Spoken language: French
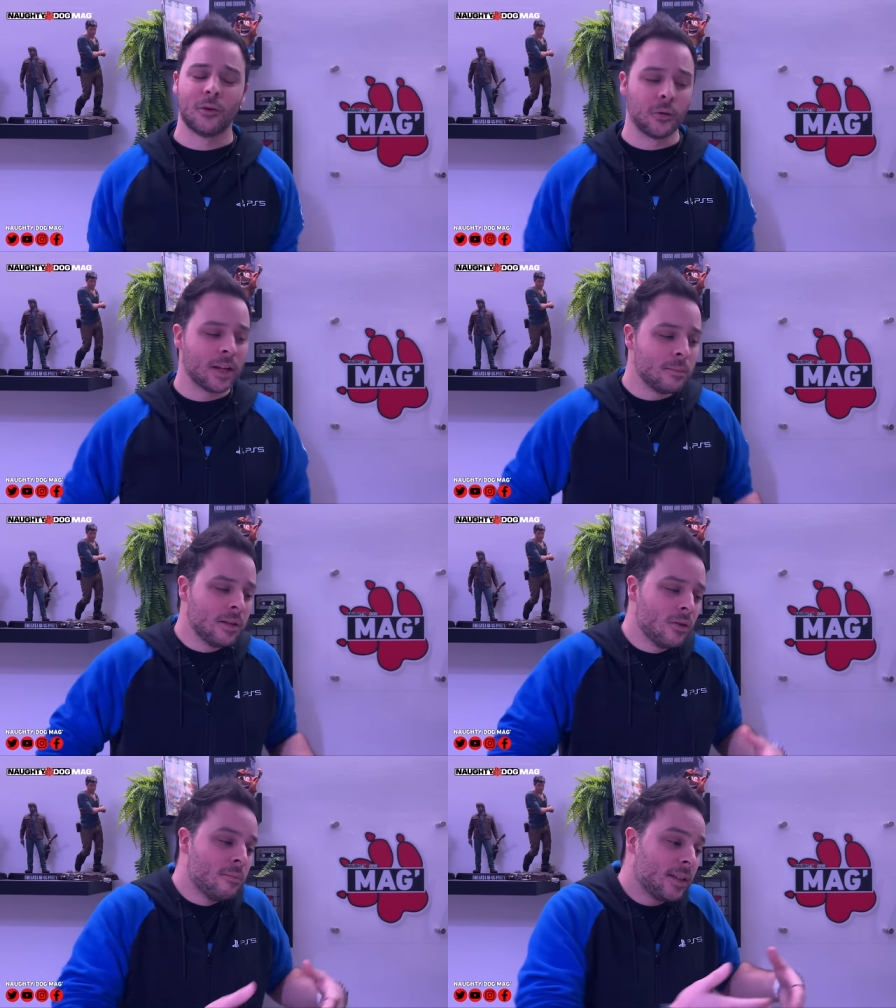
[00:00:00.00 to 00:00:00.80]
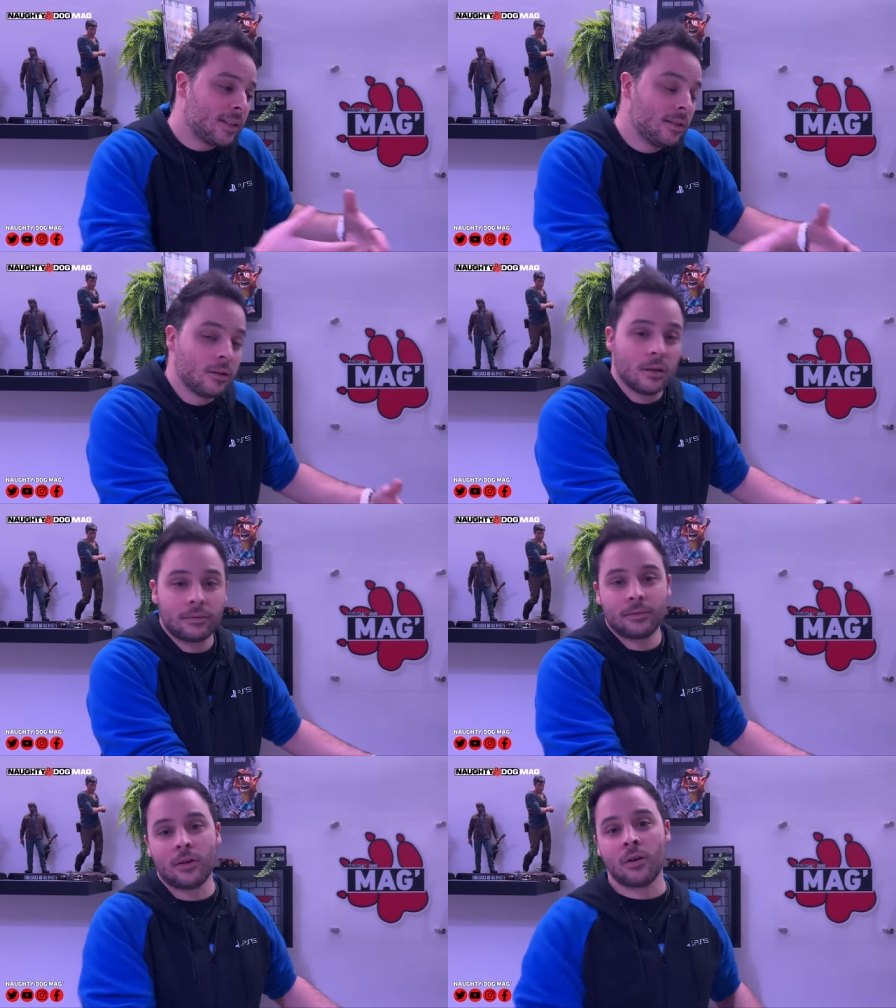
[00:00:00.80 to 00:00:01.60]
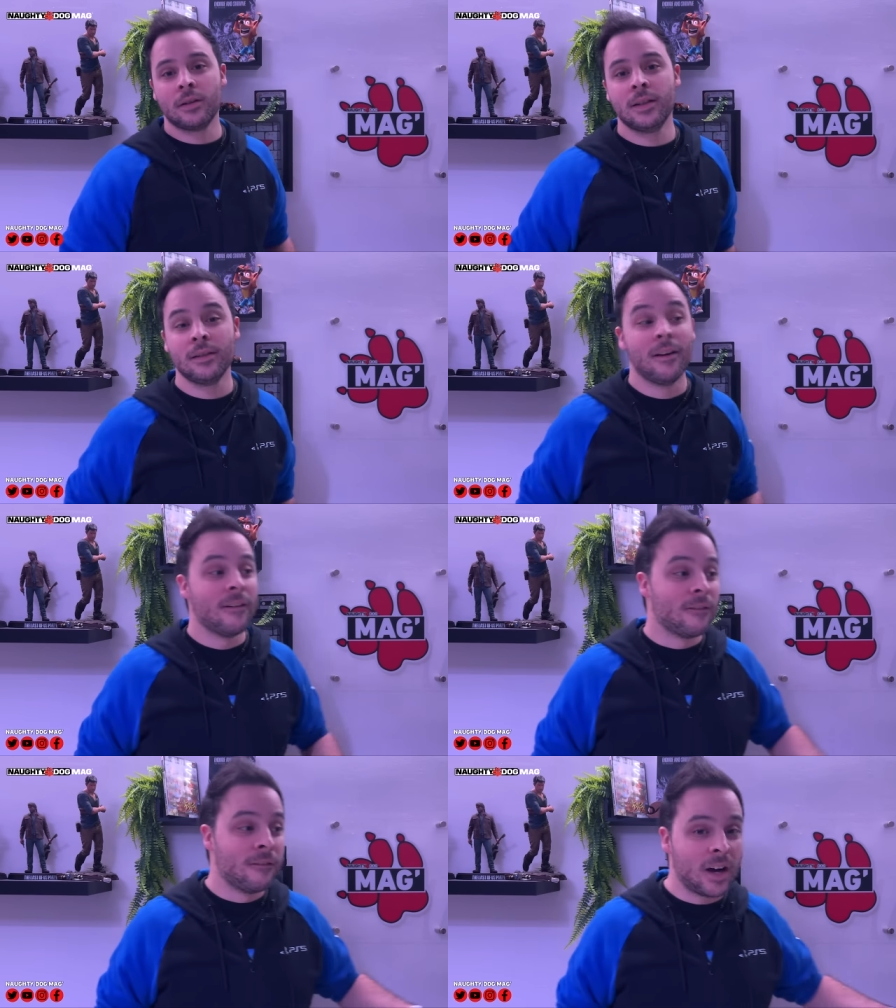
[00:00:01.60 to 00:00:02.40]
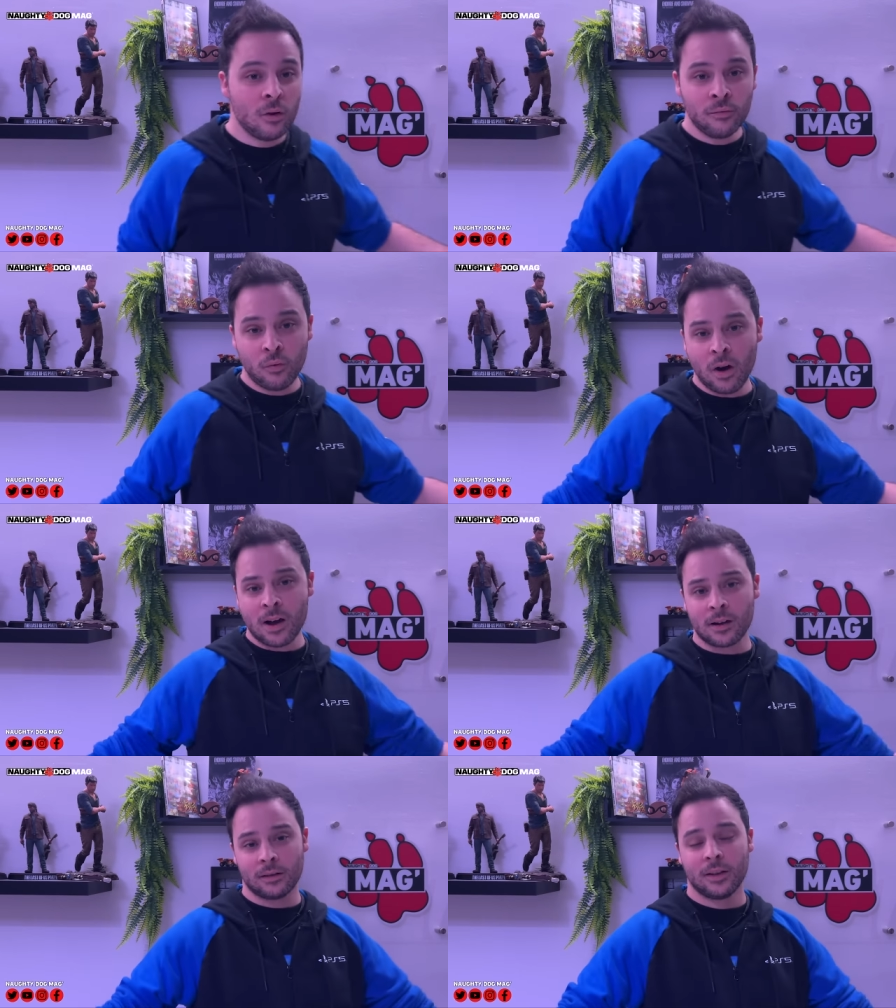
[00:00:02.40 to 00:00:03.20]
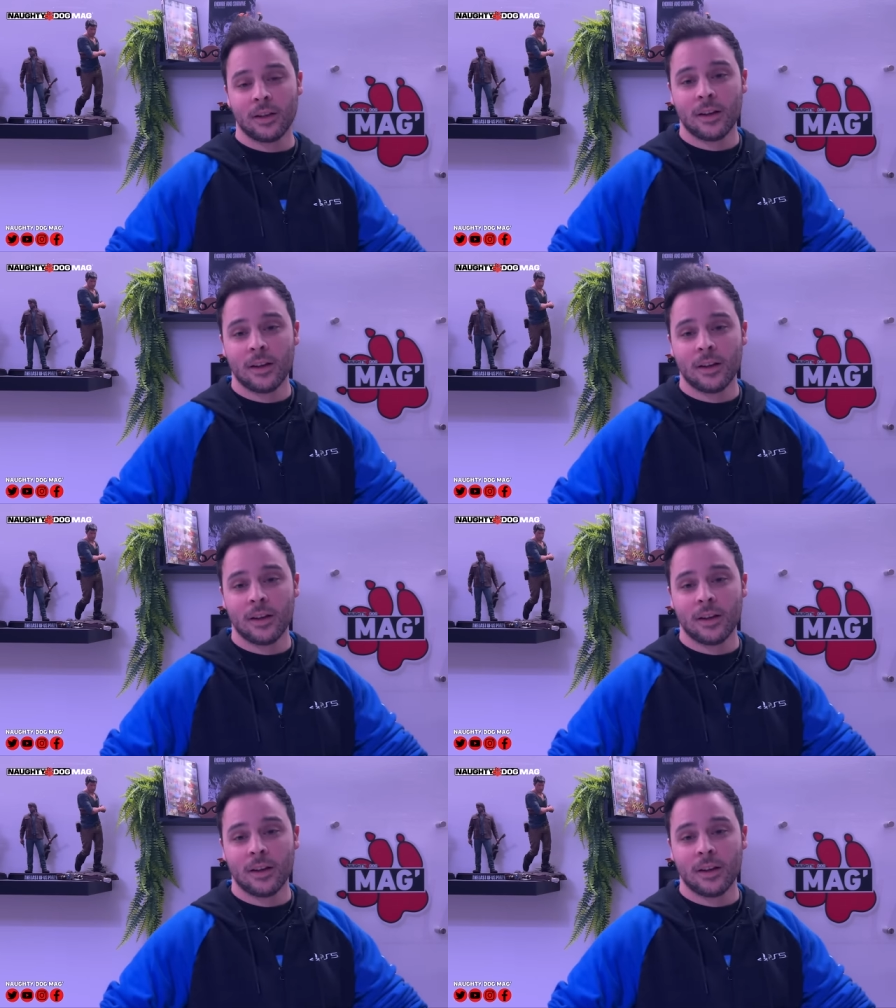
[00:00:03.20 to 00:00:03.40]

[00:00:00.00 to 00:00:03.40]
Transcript: On a mis le making-of en ligne. Va le voir.